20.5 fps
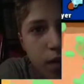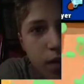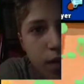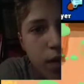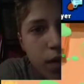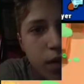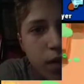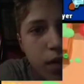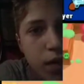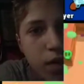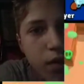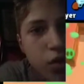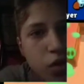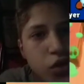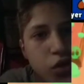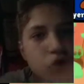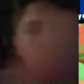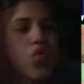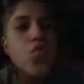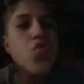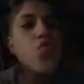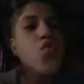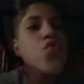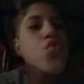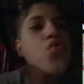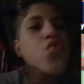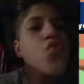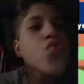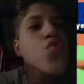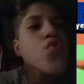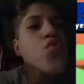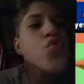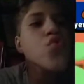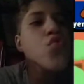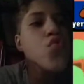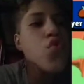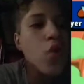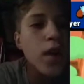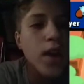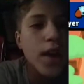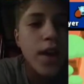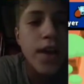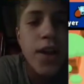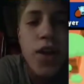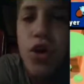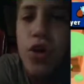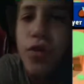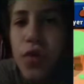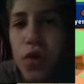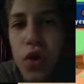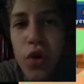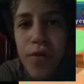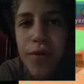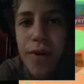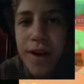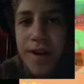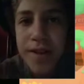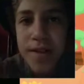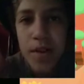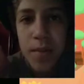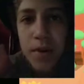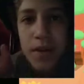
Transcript: Su! Io non volevo fare sta partita, lo,